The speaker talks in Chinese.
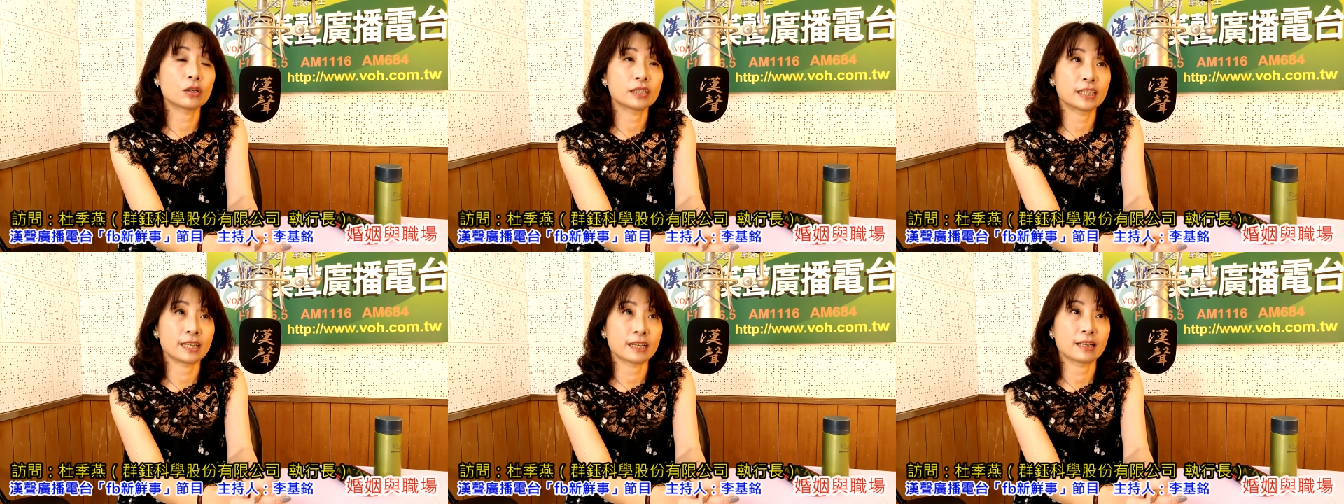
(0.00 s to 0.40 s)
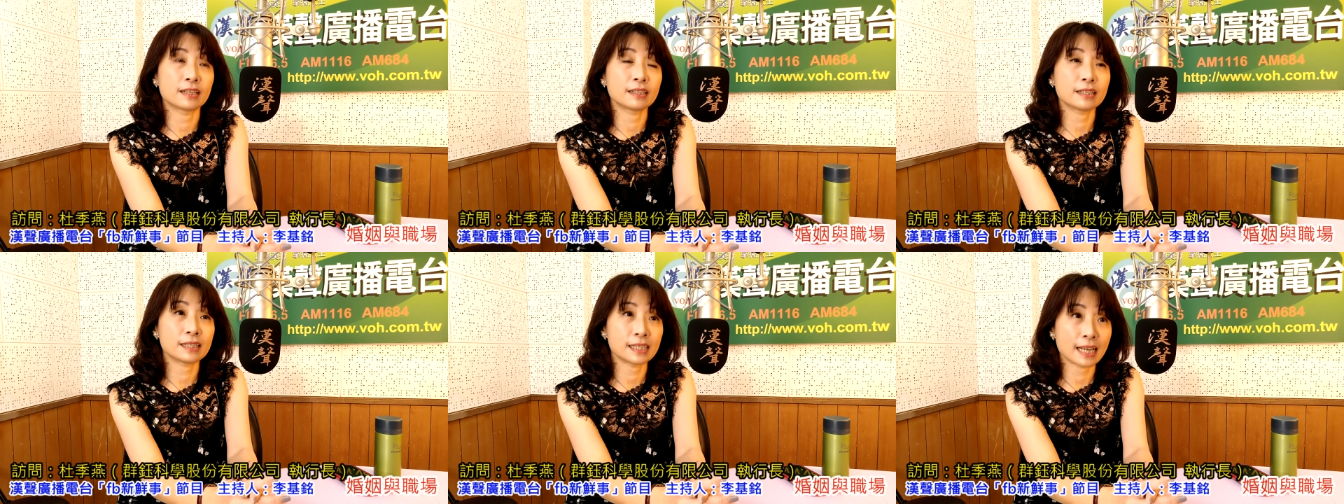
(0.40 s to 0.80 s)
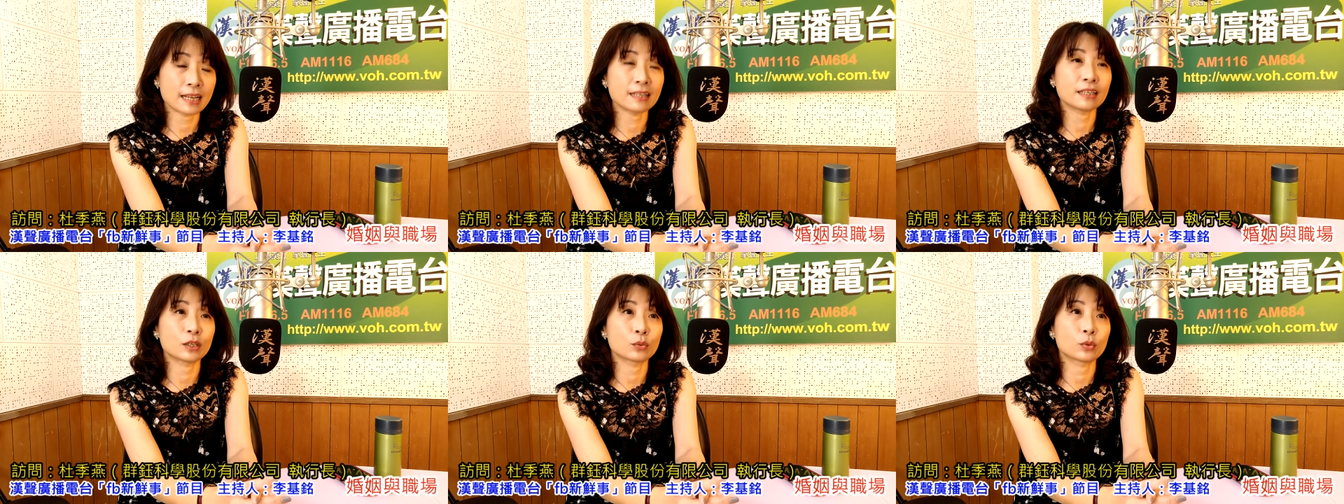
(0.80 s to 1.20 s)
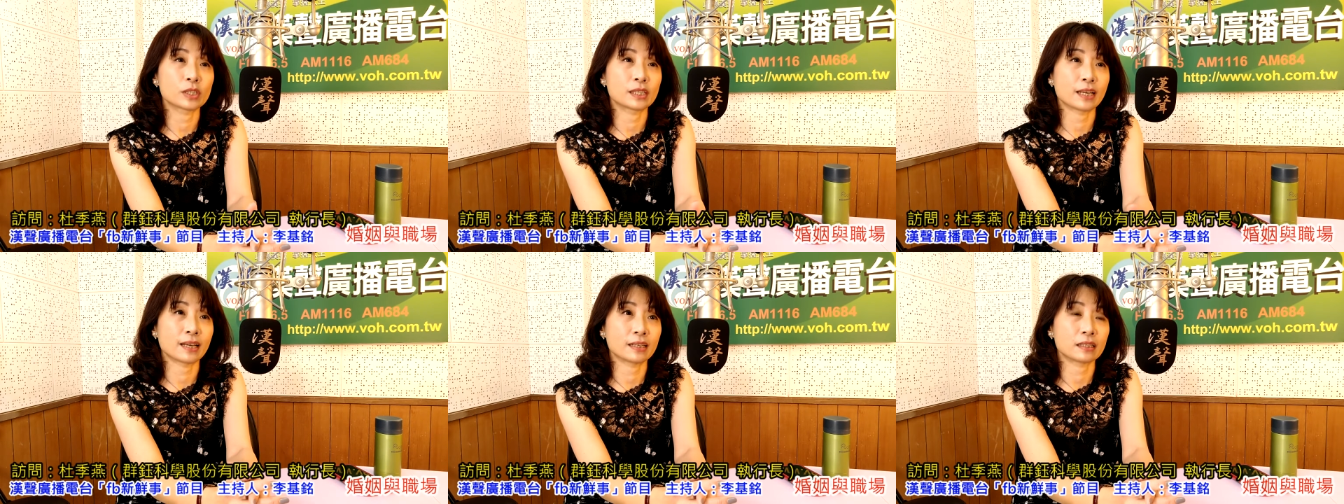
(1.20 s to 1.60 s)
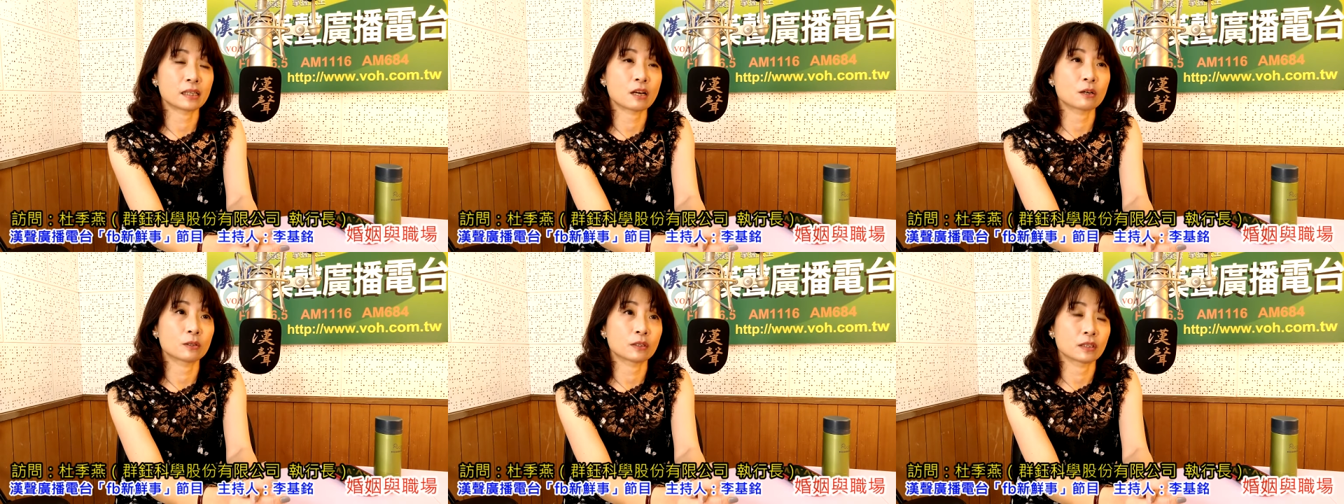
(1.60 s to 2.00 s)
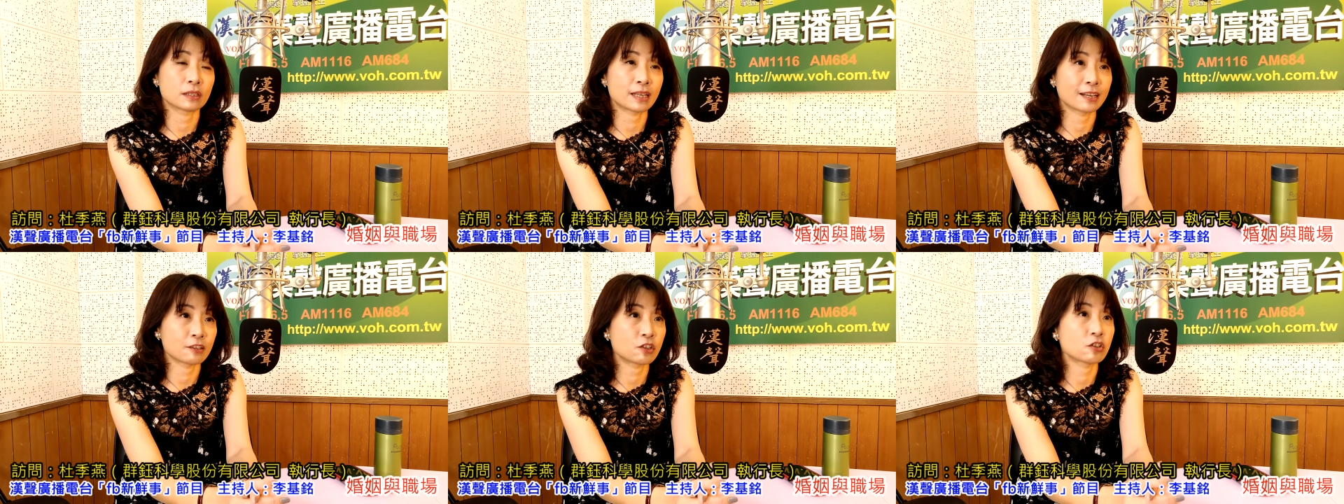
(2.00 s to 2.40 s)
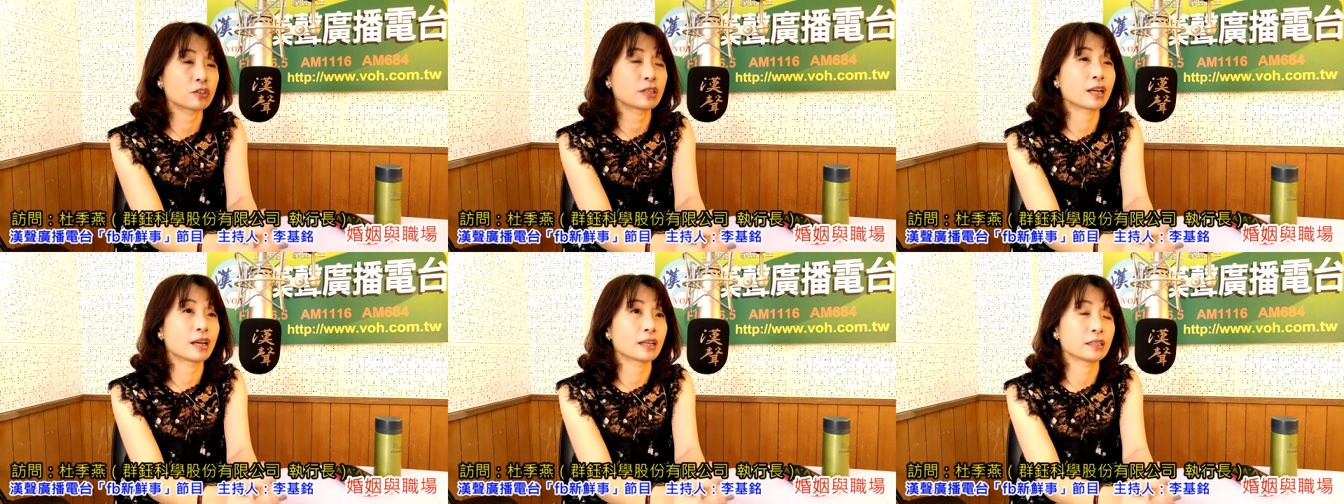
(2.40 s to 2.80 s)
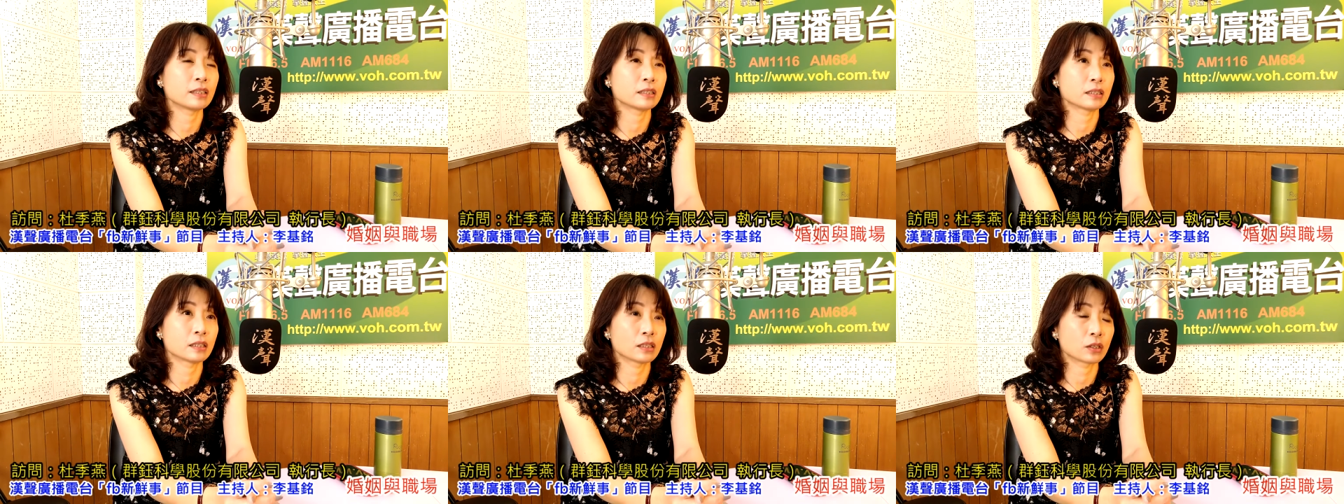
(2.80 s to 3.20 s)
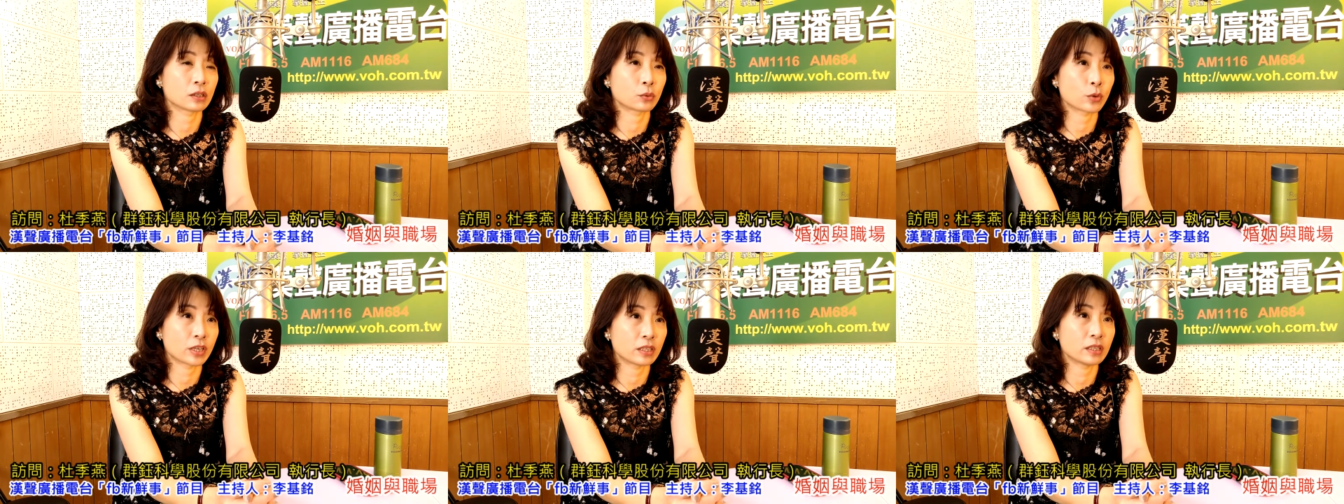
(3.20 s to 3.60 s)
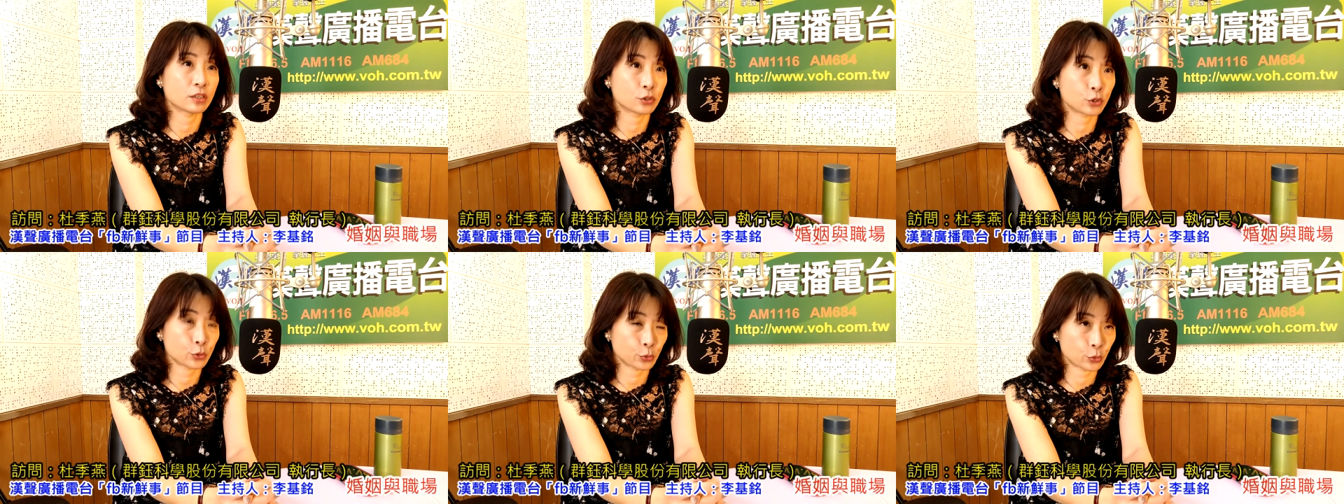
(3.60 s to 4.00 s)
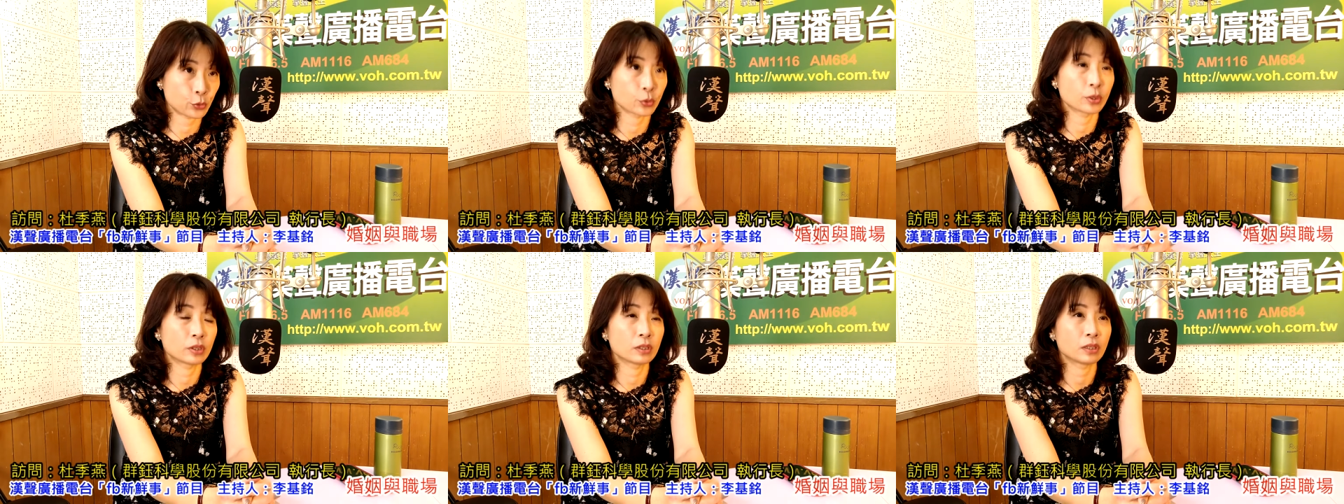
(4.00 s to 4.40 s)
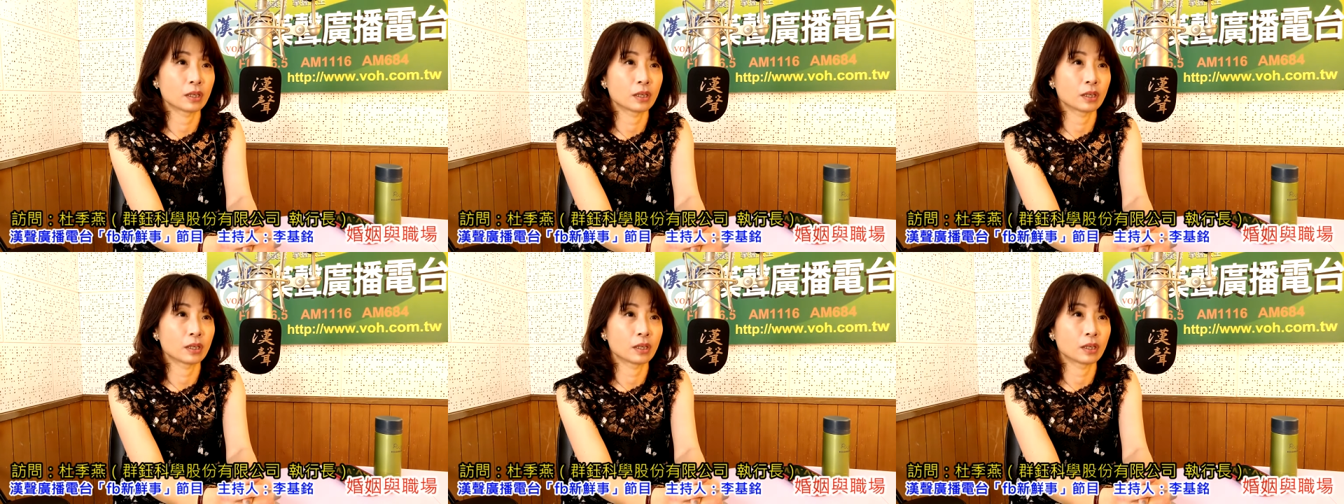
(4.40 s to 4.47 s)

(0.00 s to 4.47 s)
前三年我才到了台师大念了管理研究所，